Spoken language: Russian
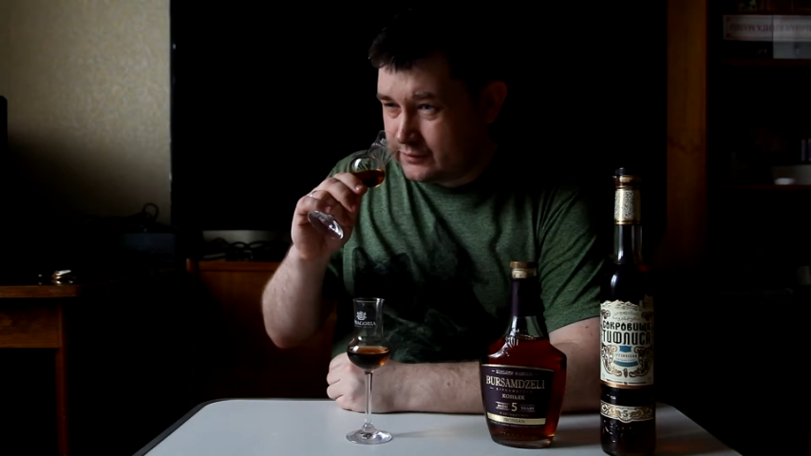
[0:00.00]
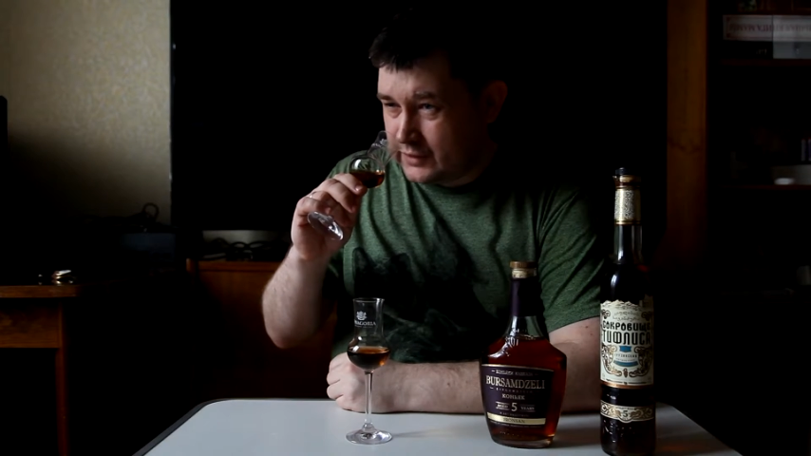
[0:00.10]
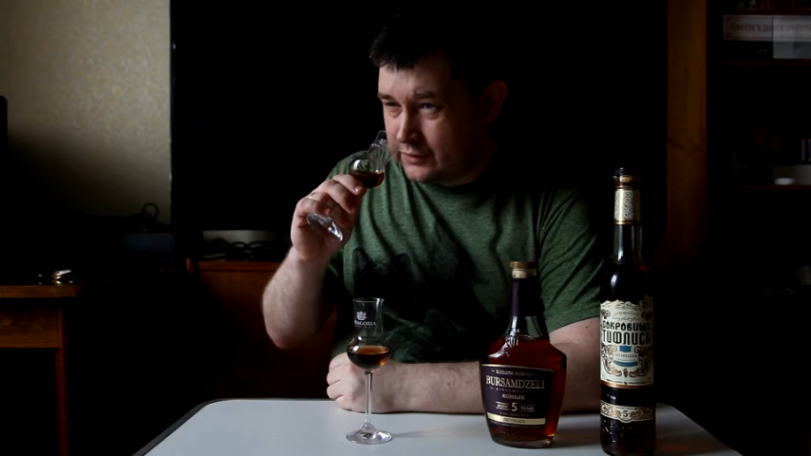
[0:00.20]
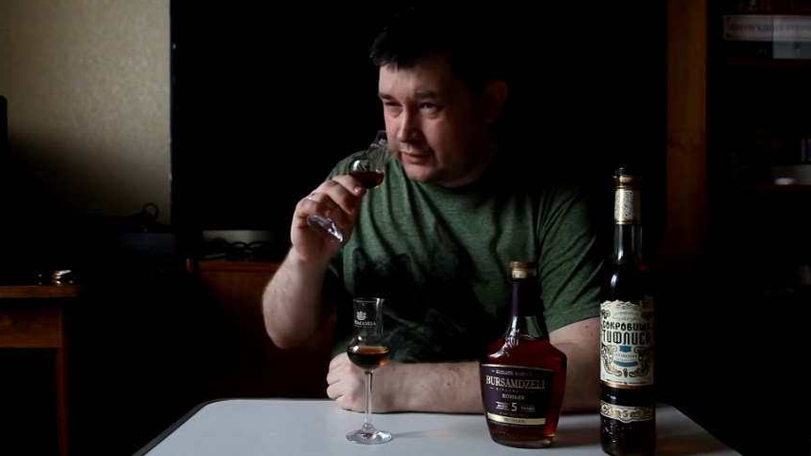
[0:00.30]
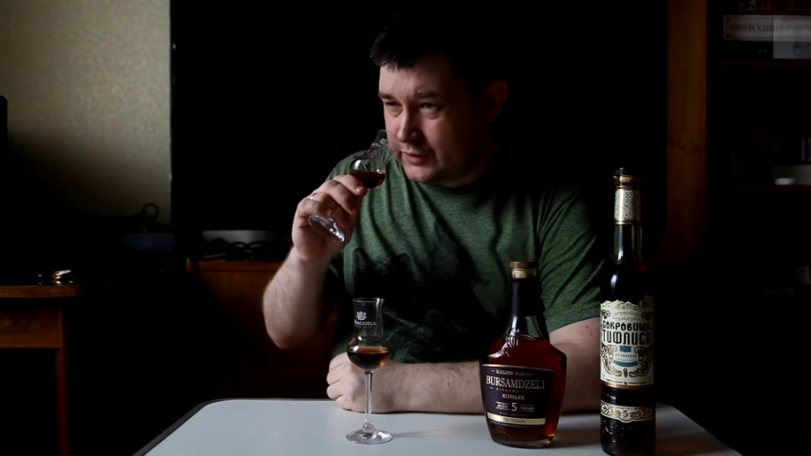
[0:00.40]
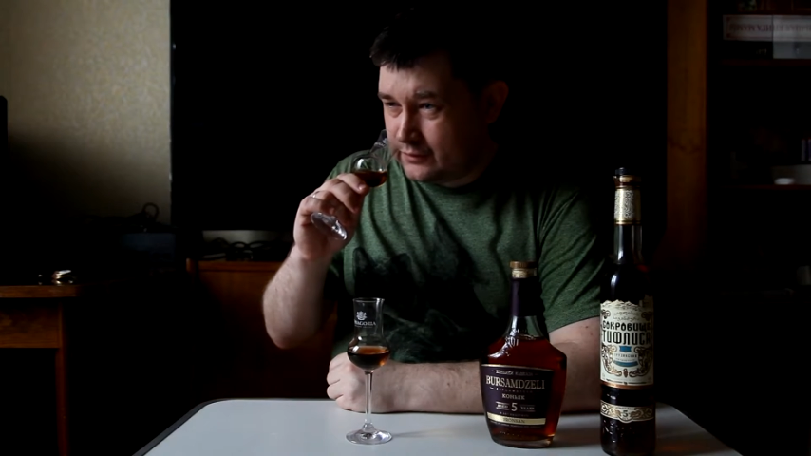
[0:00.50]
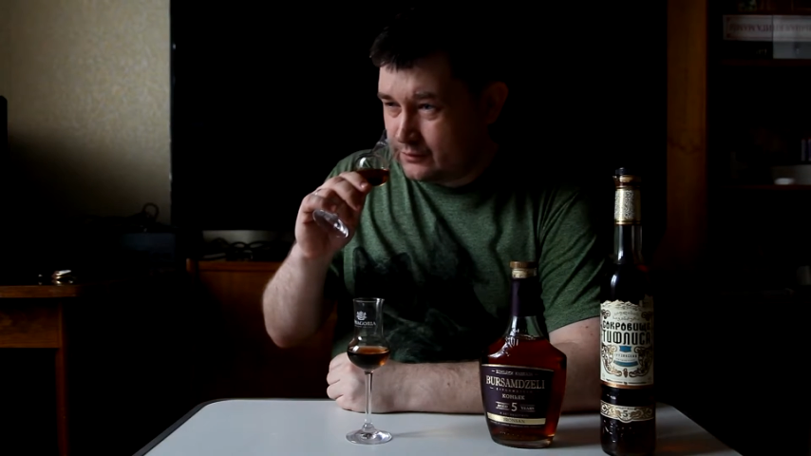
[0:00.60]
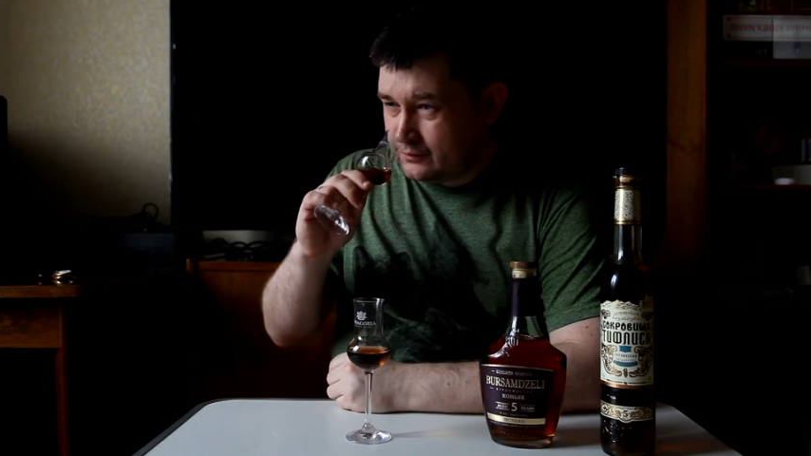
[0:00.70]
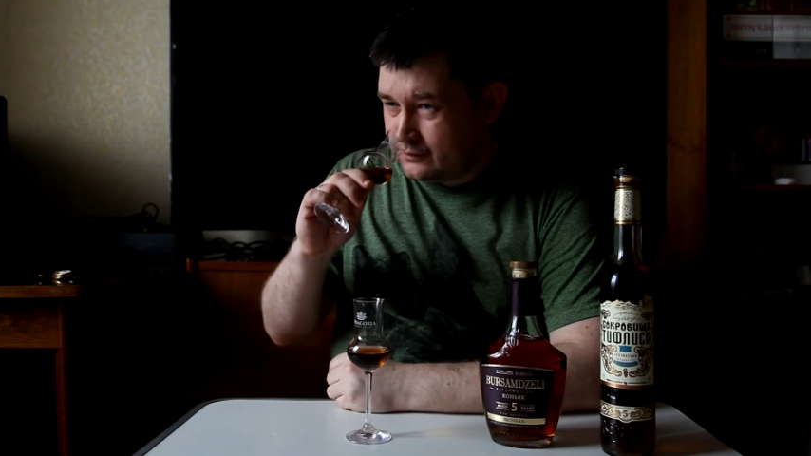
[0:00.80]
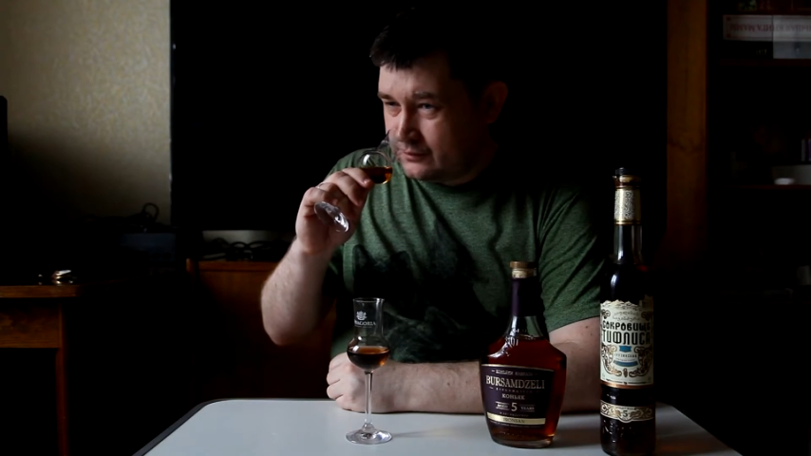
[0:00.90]
какой-то
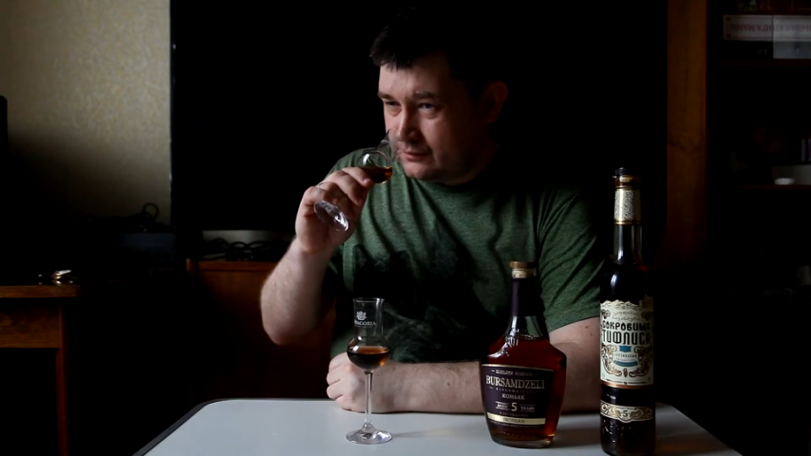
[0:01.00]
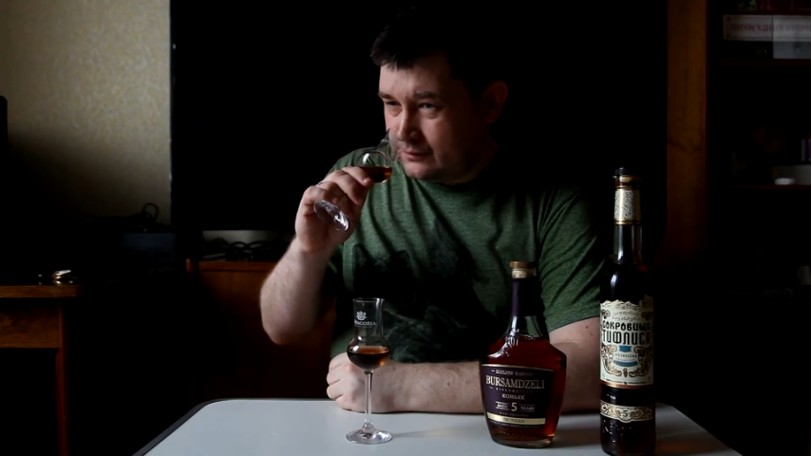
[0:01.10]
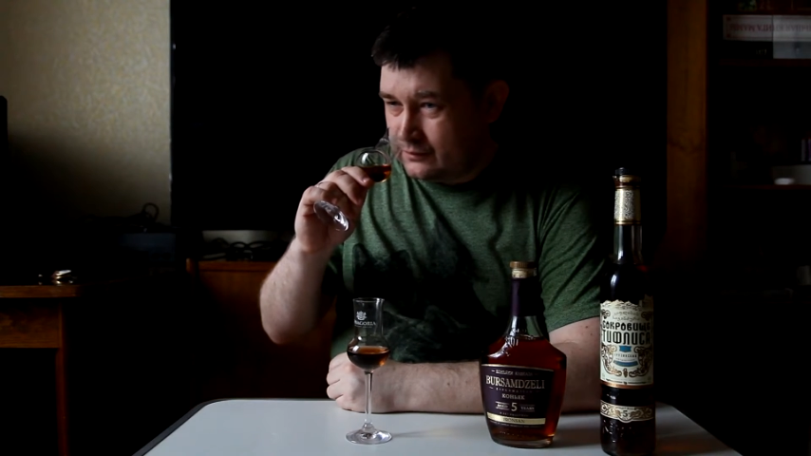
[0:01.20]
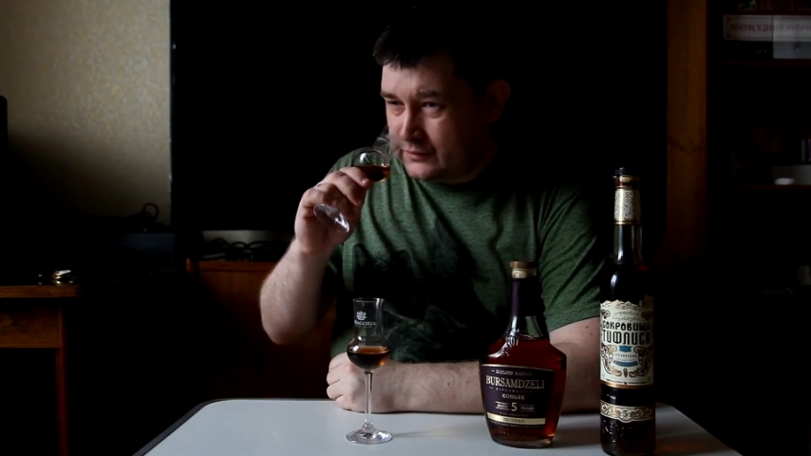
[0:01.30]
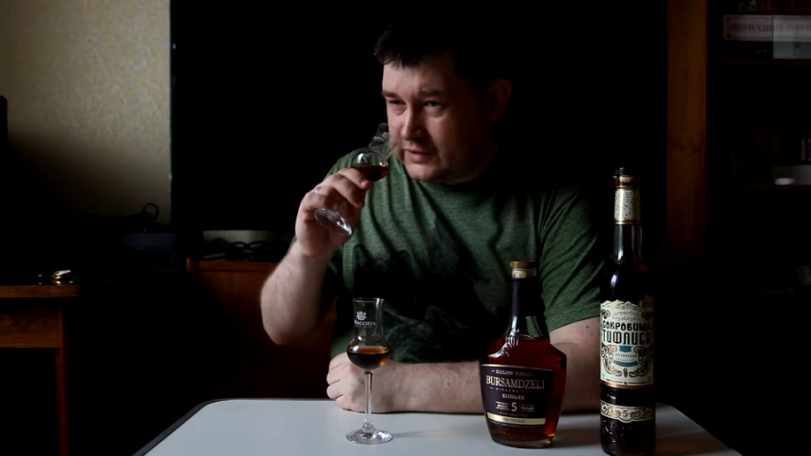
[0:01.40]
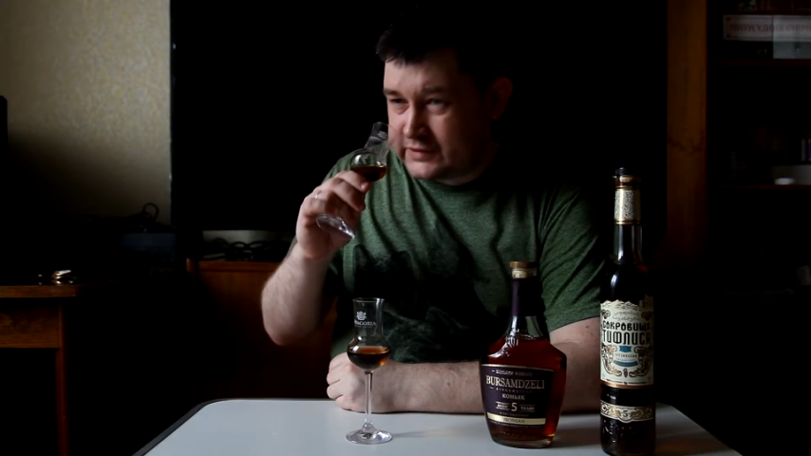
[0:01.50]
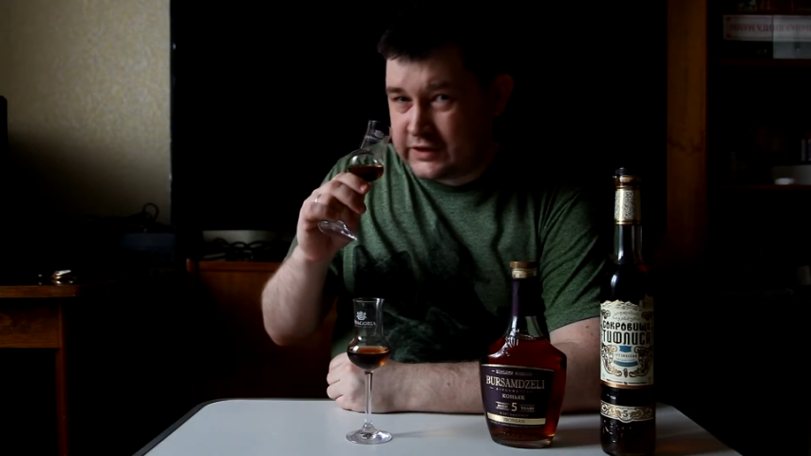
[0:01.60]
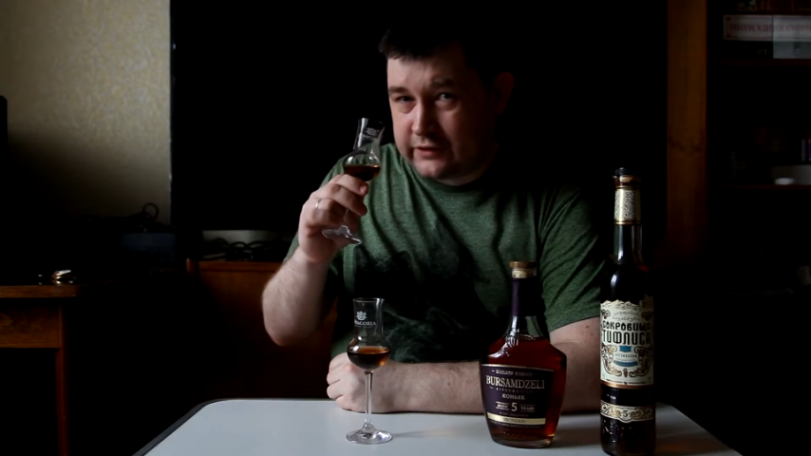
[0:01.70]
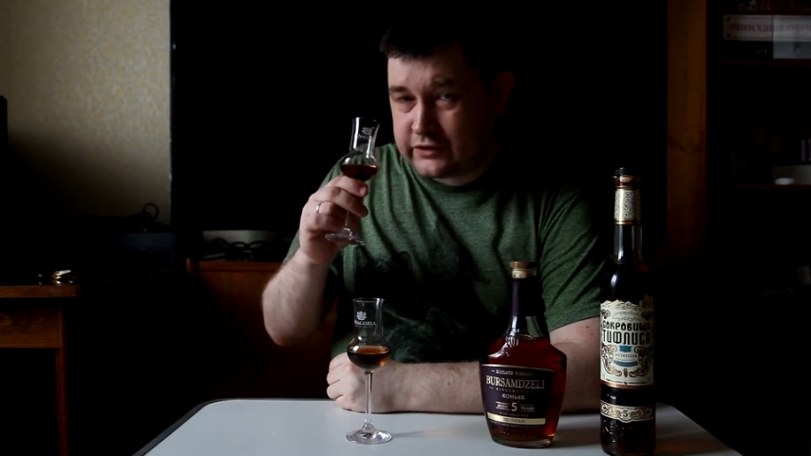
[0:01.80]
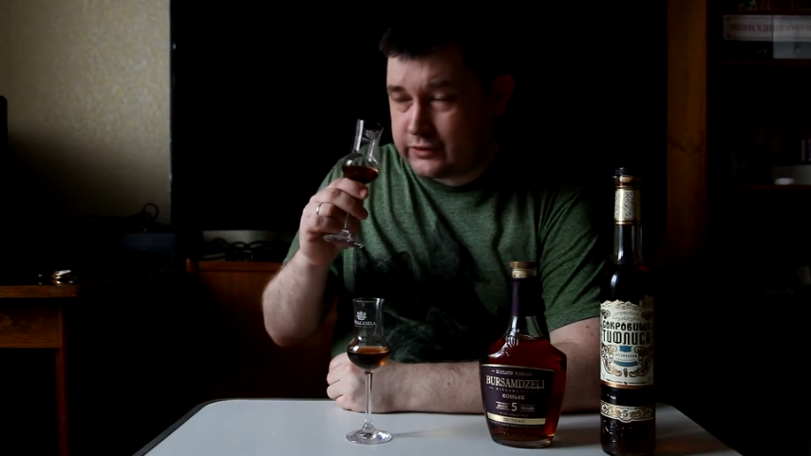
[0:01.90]

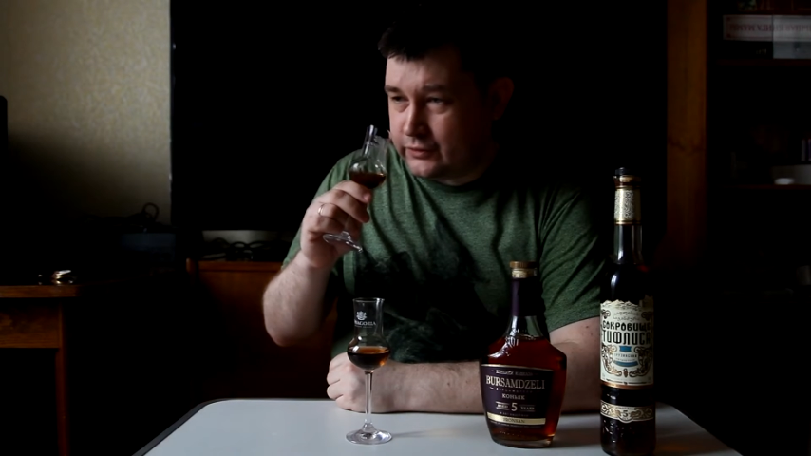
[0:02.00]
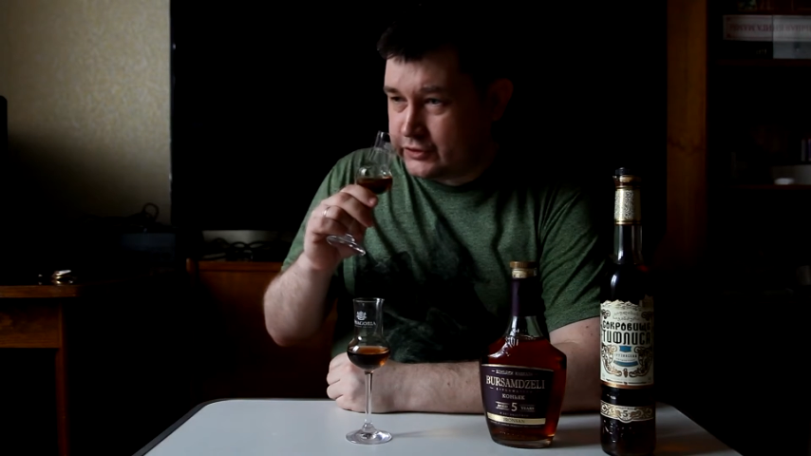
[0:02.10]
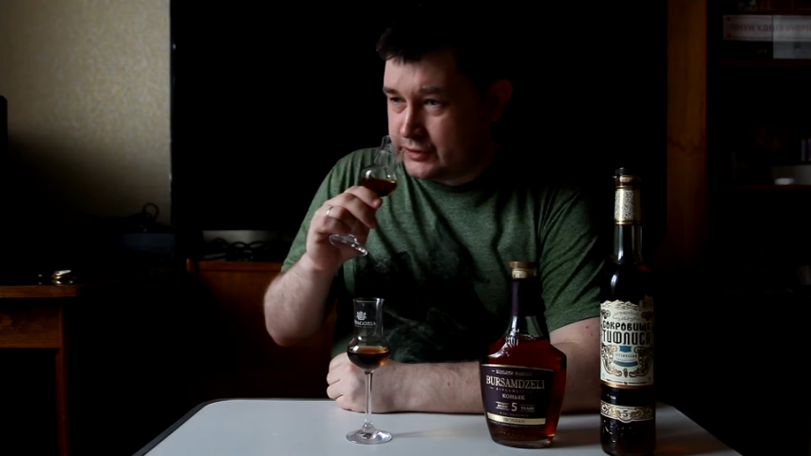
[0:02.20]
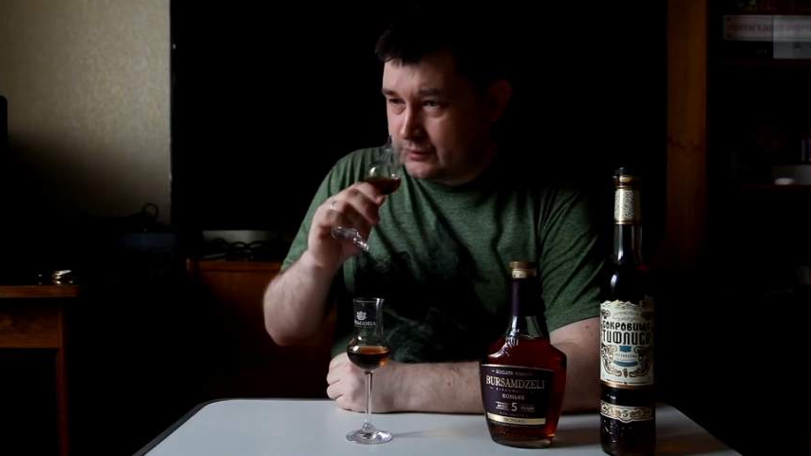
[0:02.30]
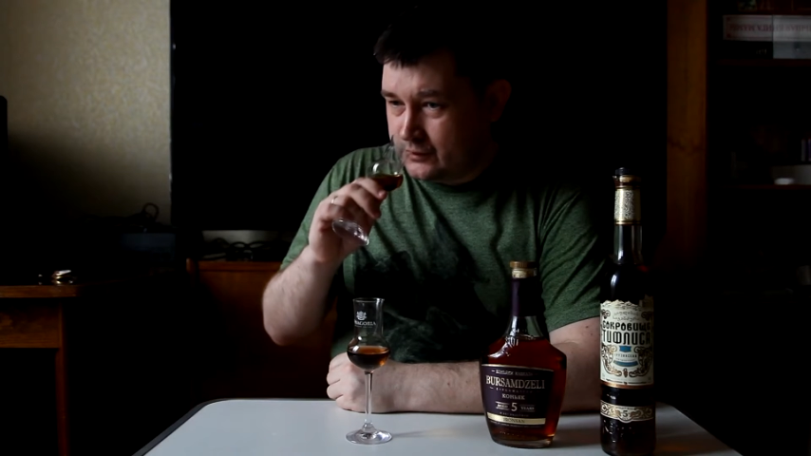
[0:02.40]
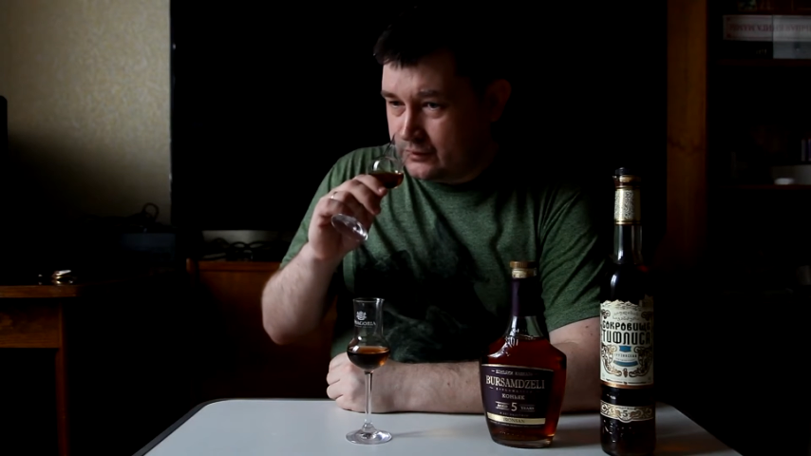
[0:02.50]
отсыревшей кожи.